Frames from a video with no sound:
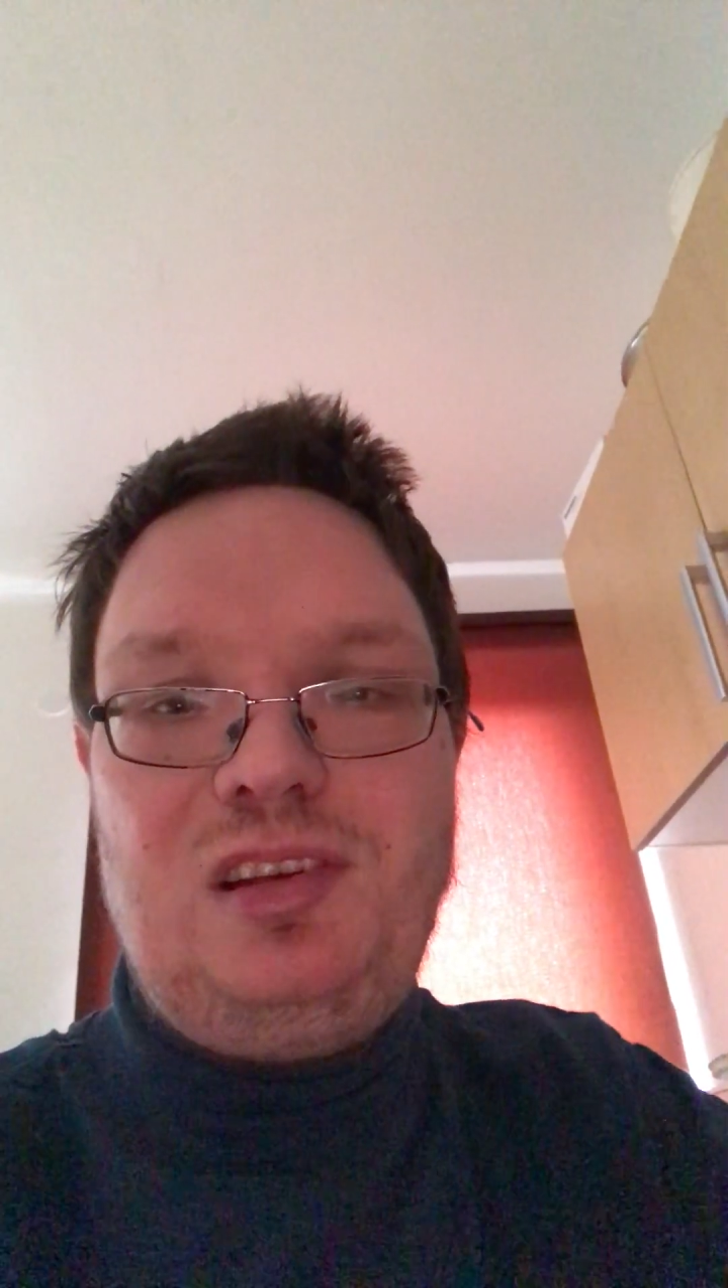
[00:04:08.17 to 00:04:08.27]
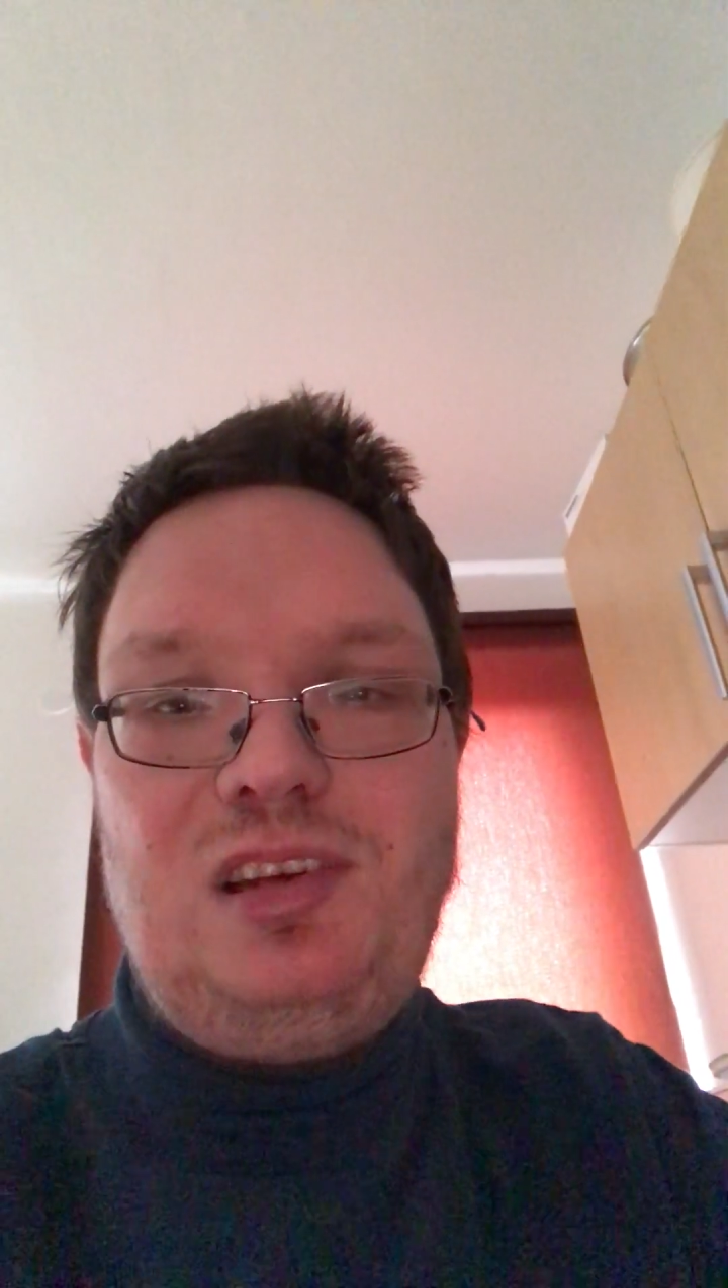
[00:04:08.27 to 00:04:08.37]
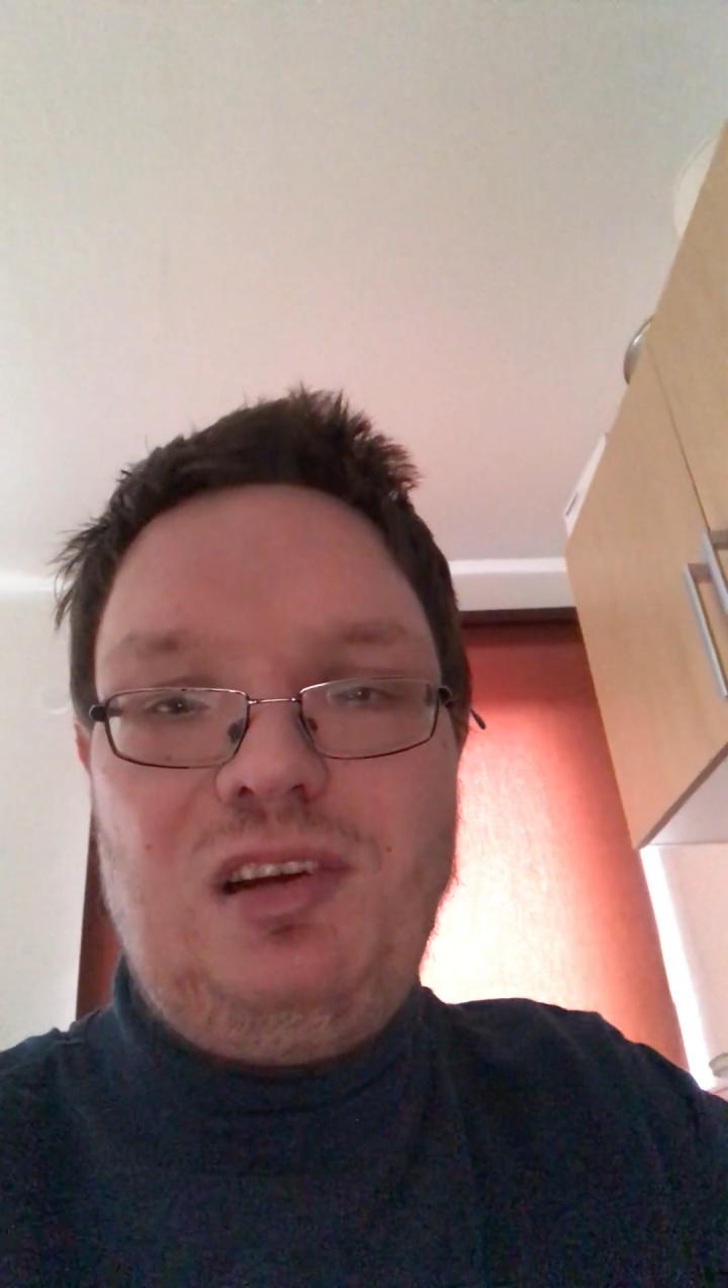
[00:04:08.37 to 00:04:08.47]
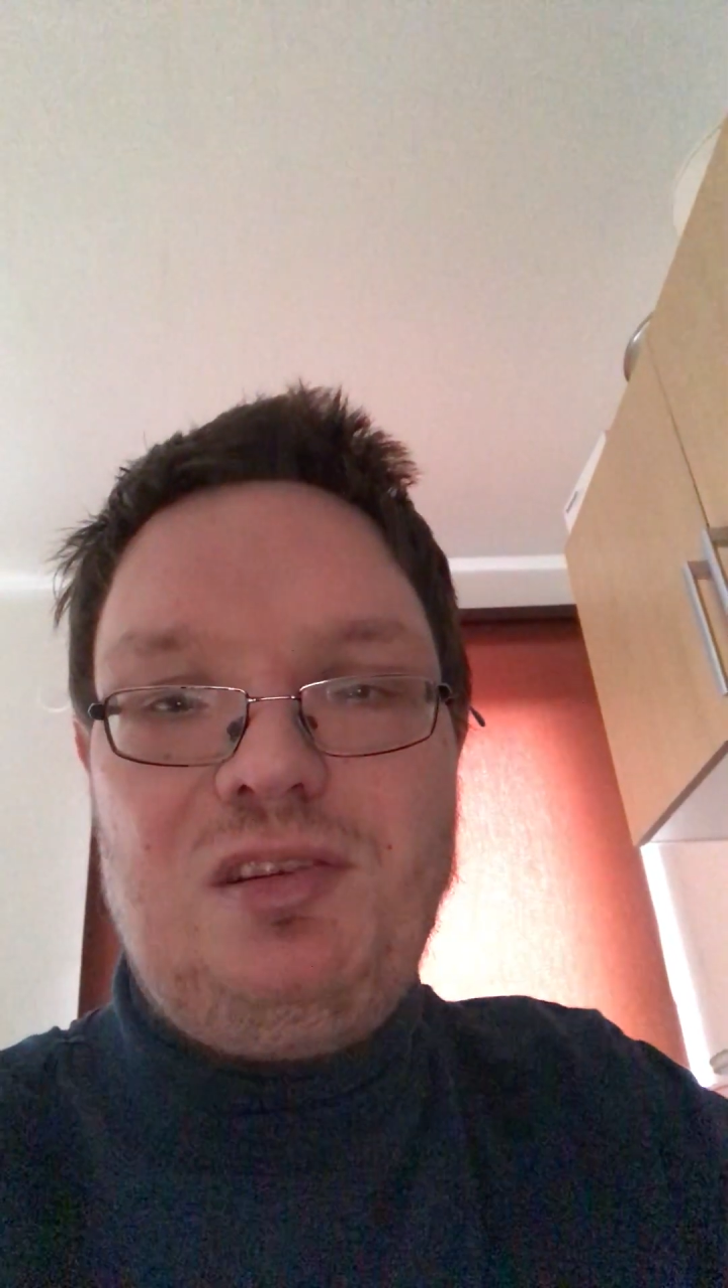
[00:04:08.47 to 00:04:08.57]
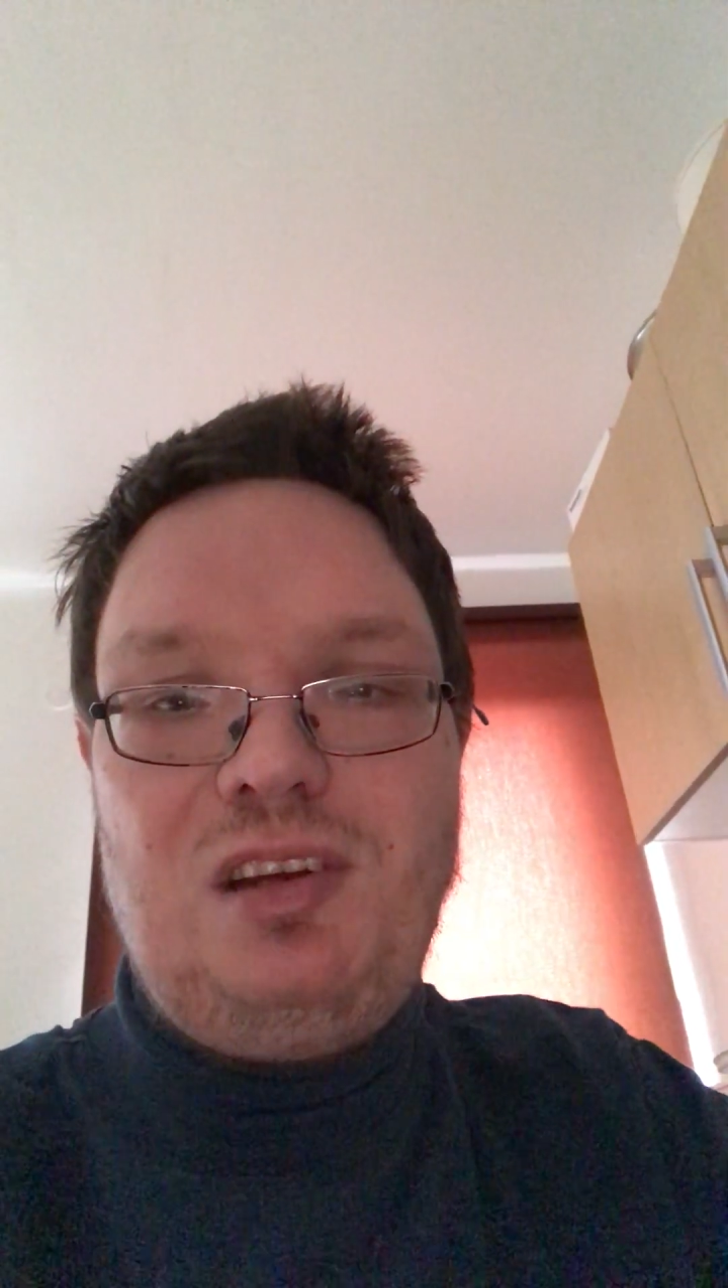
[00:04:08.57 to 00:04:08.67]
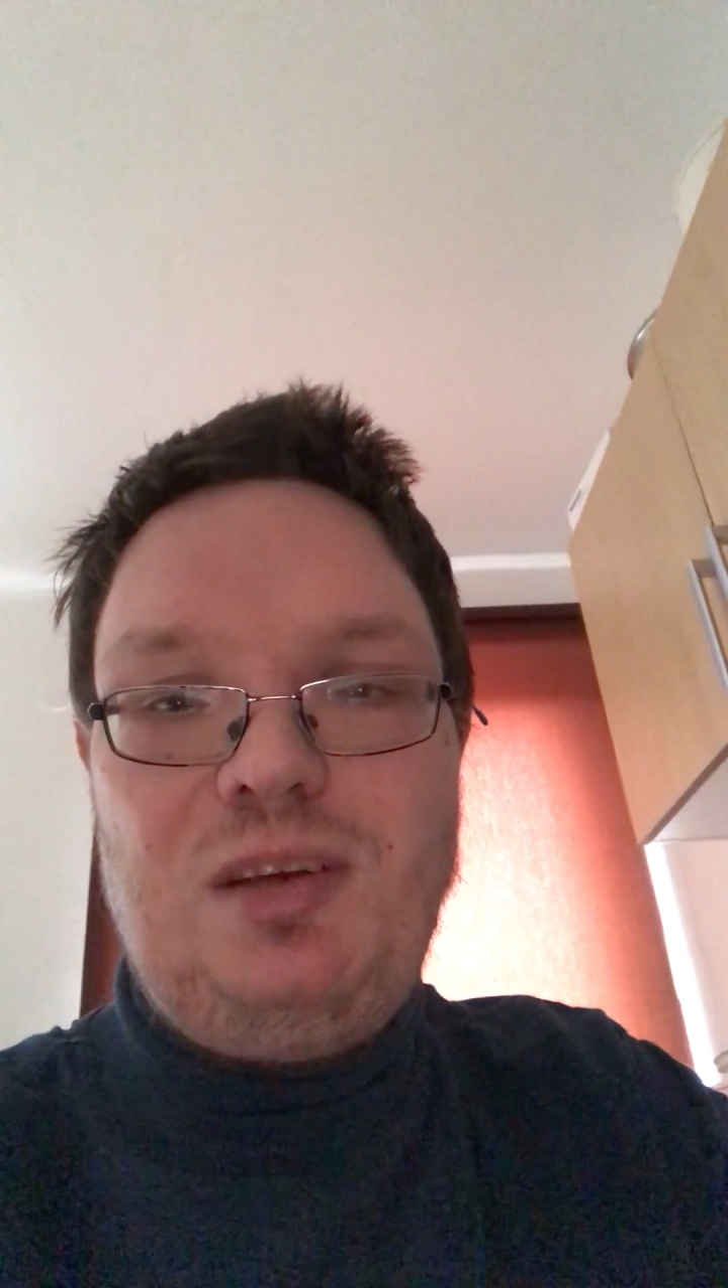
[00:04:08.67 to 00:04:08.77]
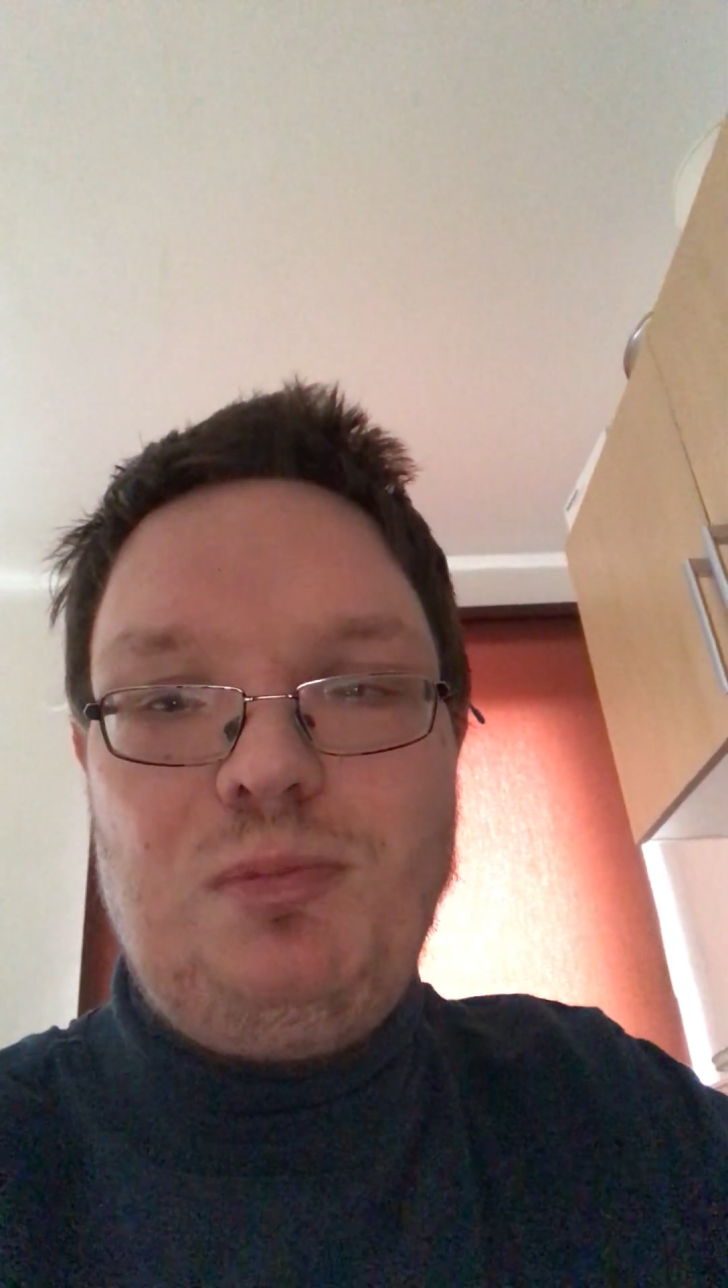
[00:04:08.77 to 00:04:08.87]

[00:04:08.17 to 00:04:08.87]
die andere